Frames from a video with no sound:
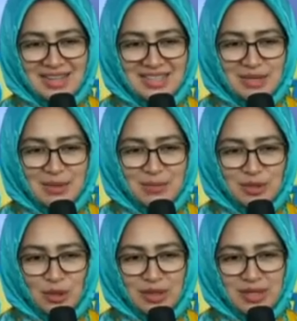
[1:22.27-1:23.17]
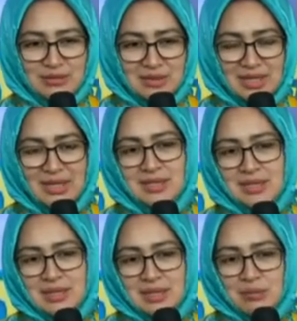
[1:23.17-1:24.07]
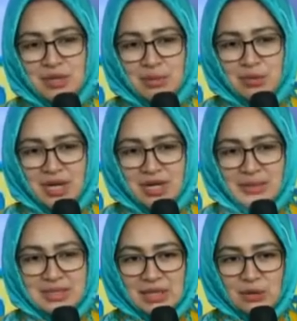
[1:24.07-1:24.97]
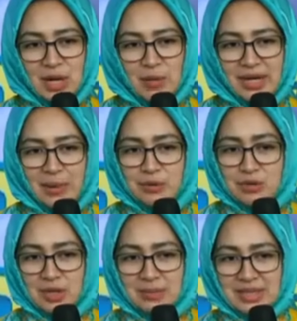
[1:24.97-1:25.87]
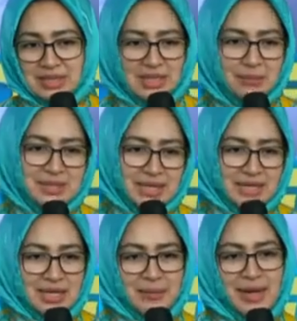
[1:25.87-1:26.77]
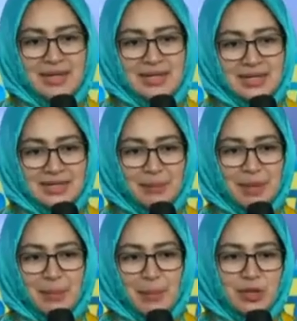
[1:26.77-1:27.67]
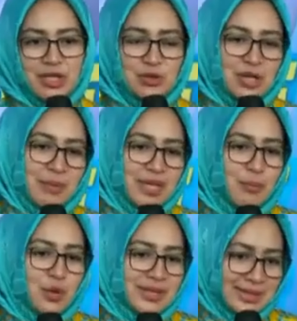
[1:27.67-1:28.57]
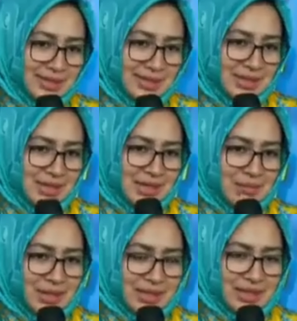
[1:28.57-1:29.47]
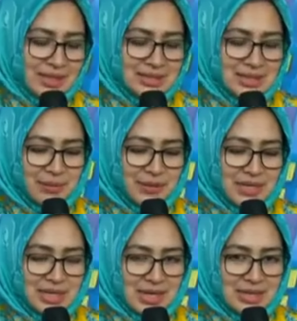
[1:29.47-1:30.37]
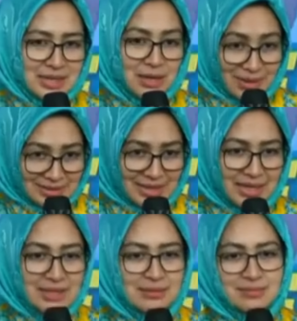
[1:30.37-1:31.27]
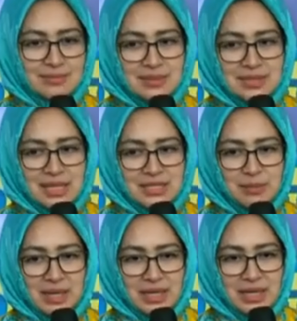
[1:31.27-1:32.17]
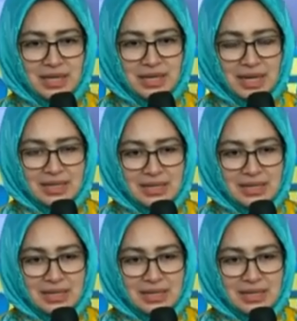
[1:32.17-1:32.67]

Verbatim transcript: ada keajaiban pertolongan Allah. Mudah-mudahan B1 KWK pun juga bisa tetap di saya dan Pak Ade. Tapi apapun itu namanya politik. Mari kita sikapi dengan dewasa. Saya sebagai